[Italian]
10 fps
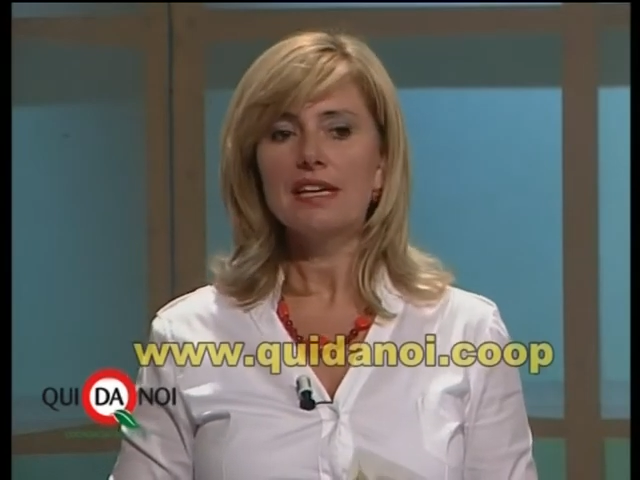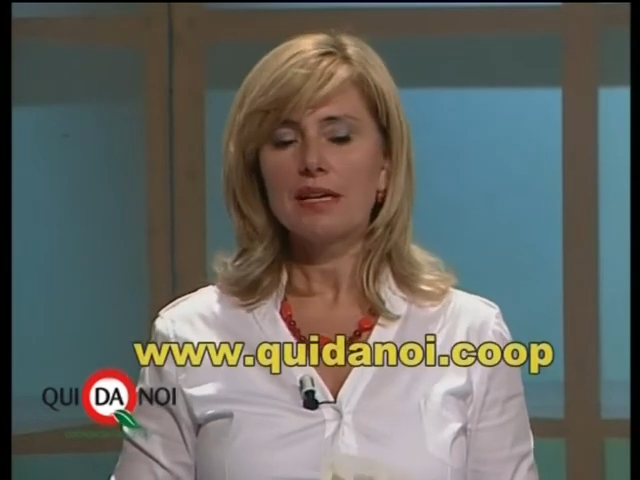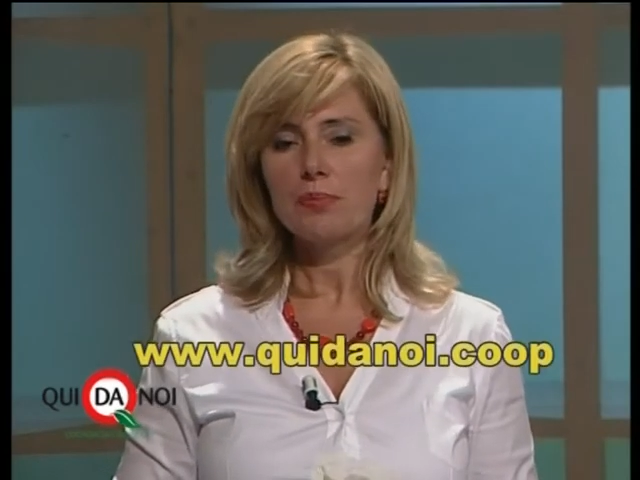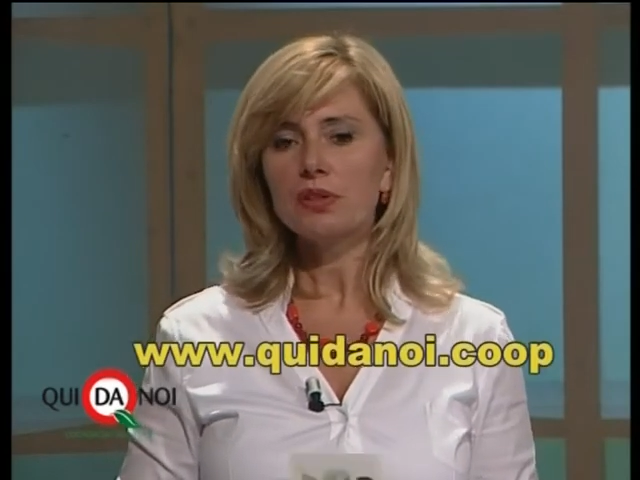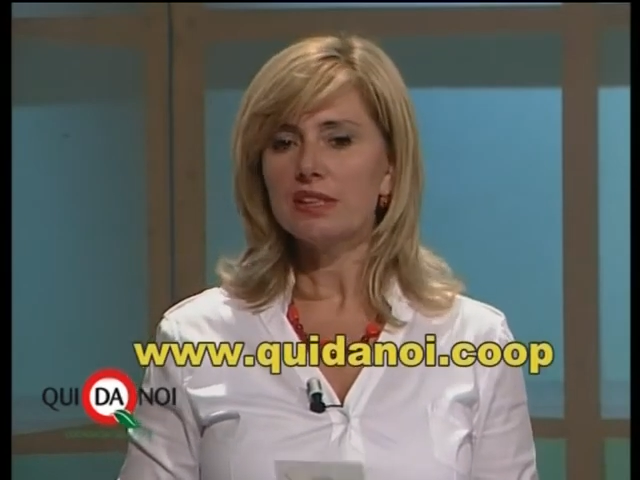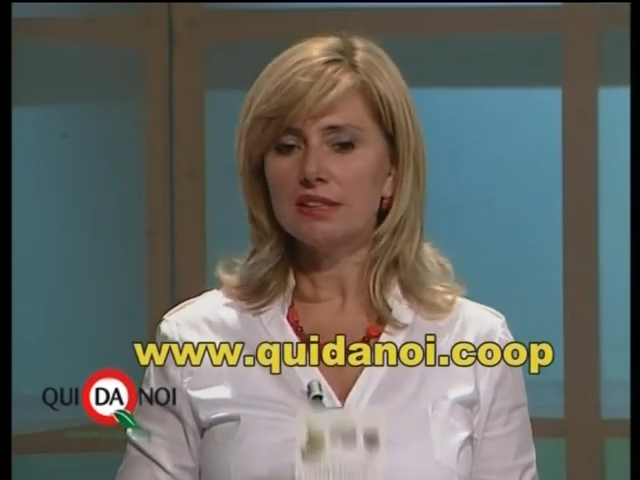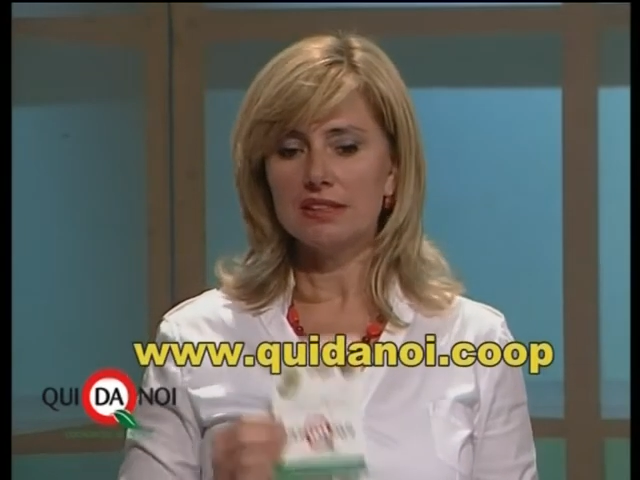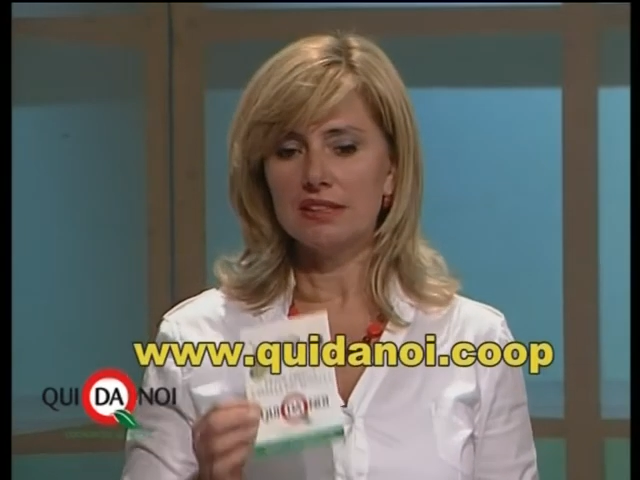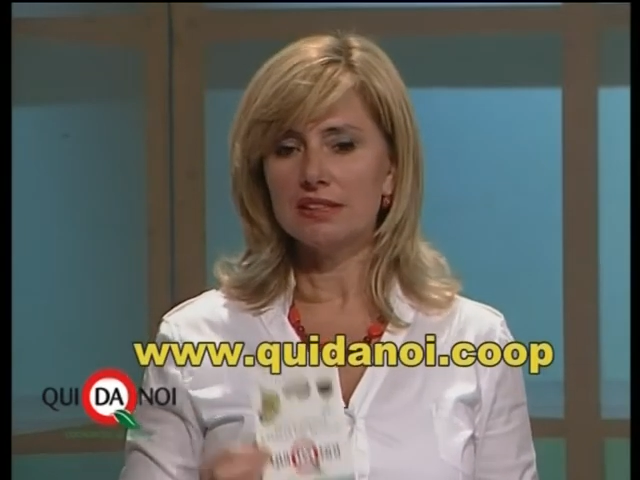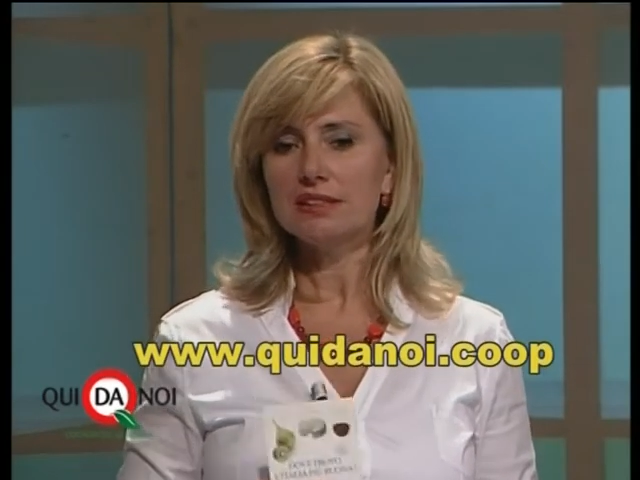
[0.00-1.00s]
che potete
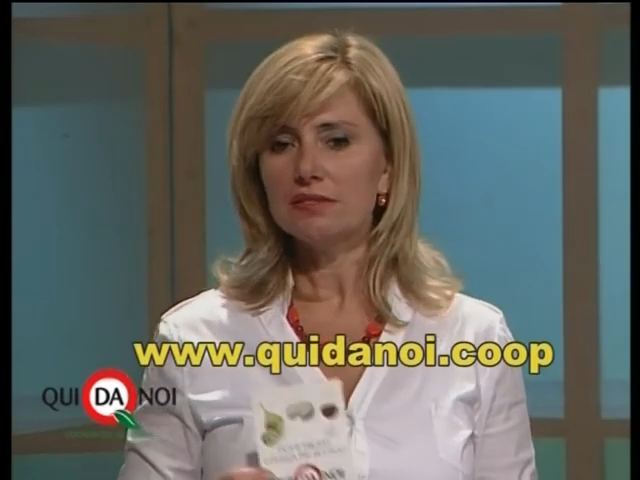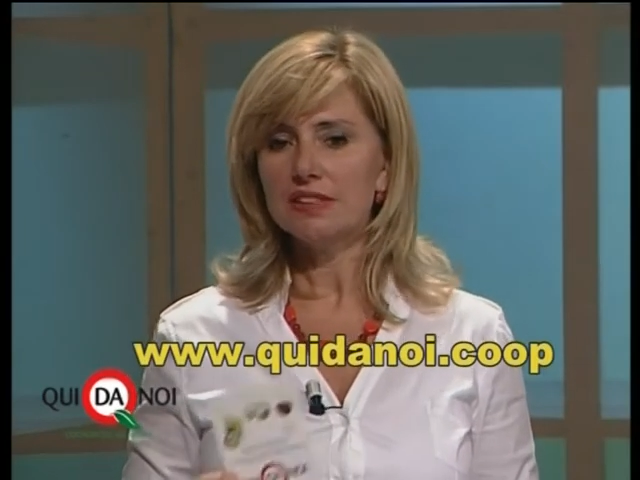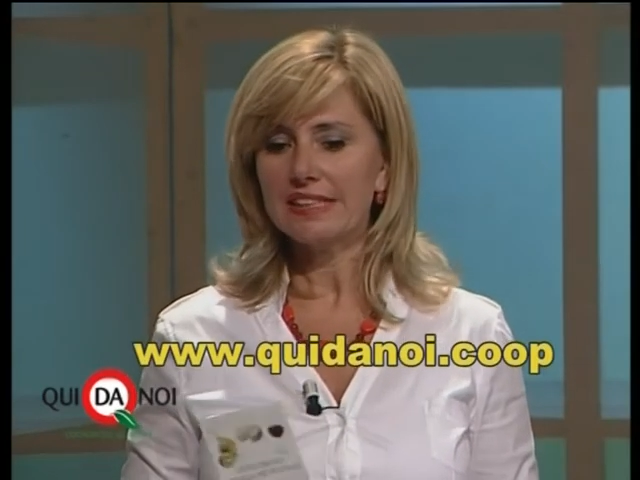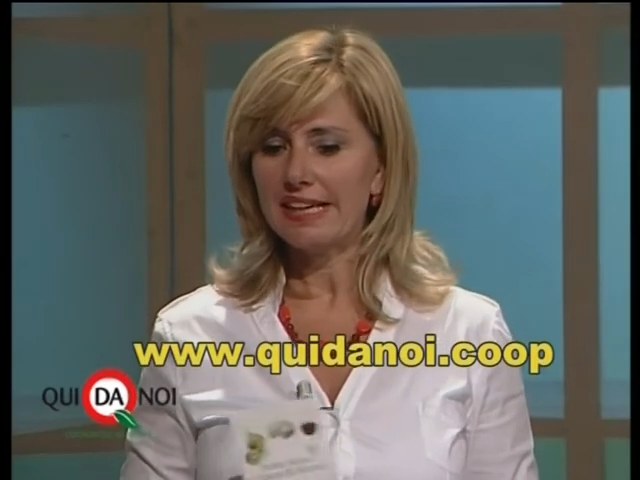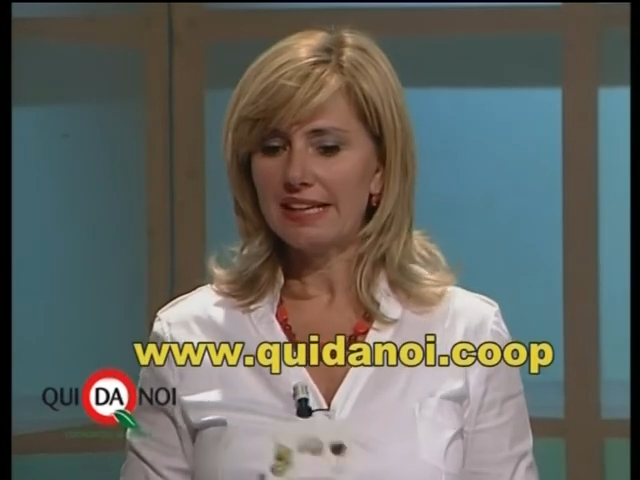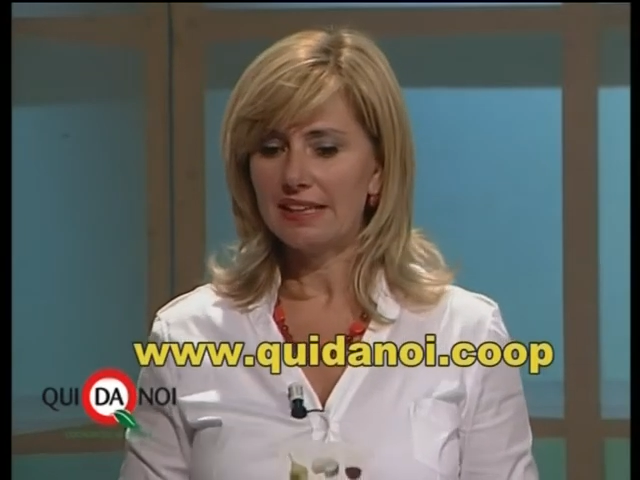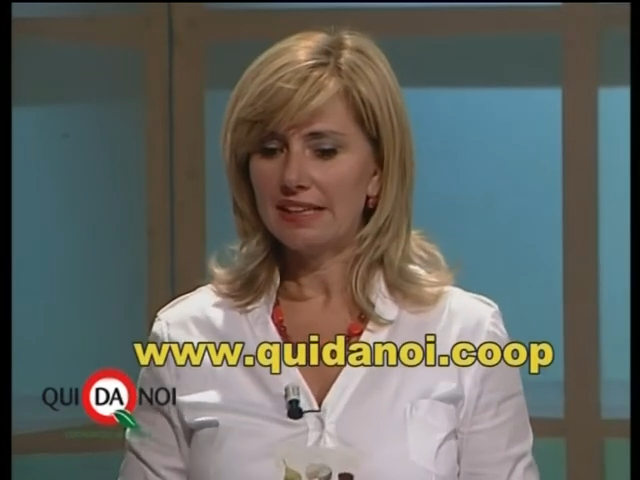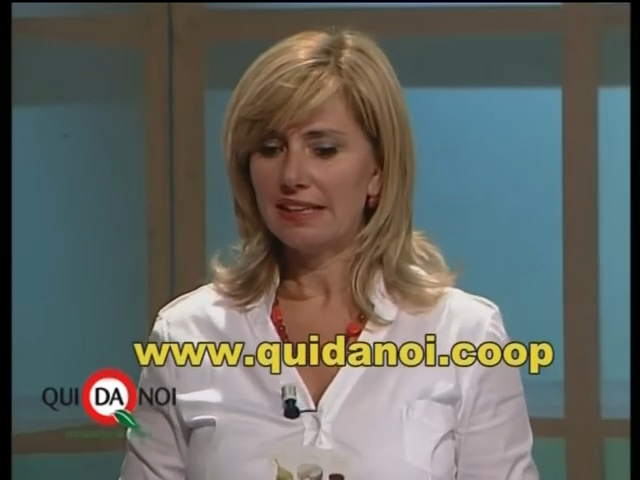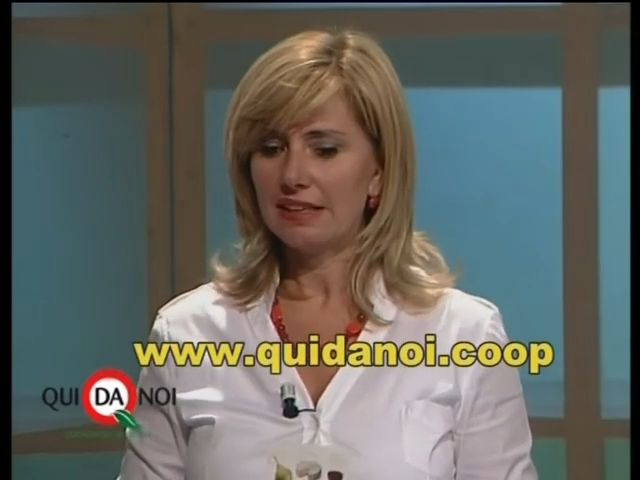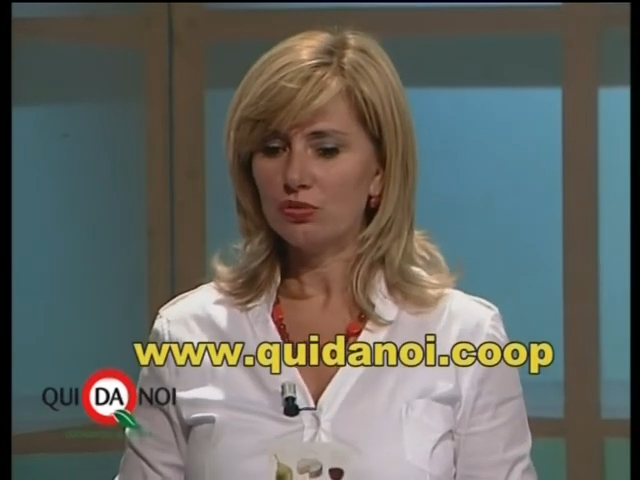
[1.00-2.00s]

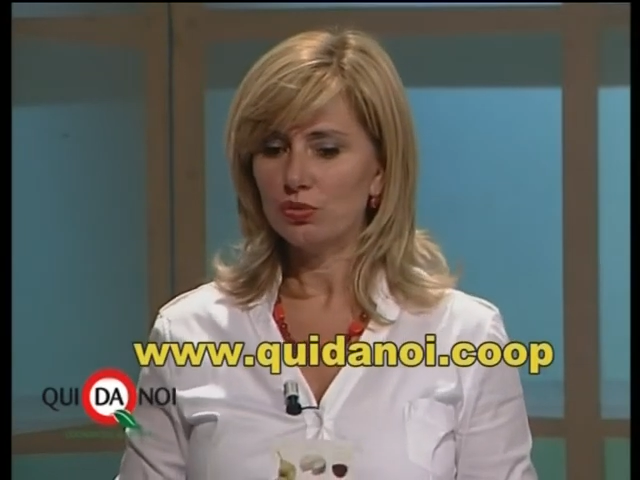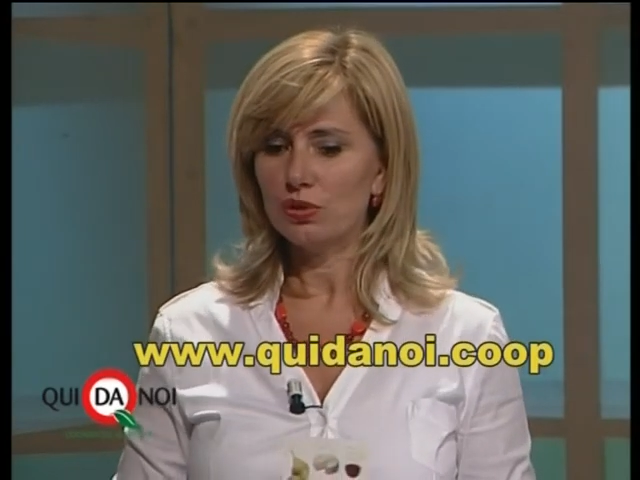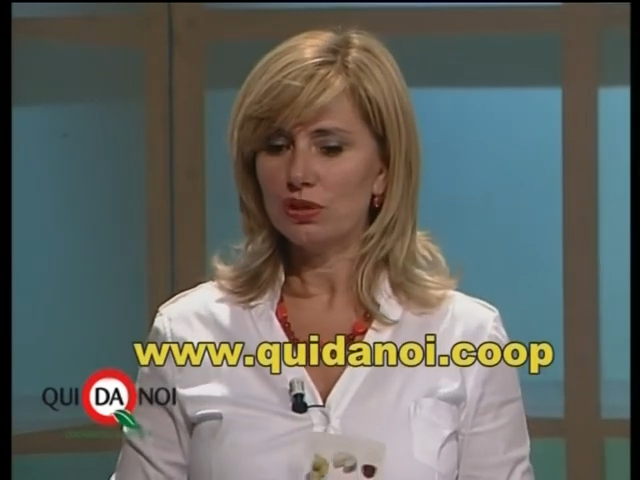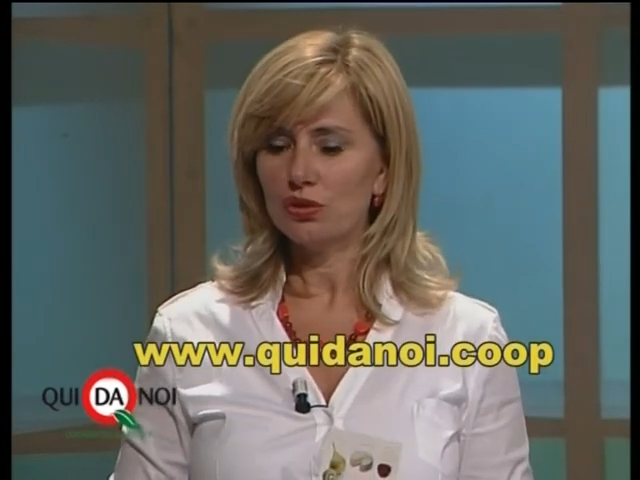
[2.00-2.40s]
identificare sul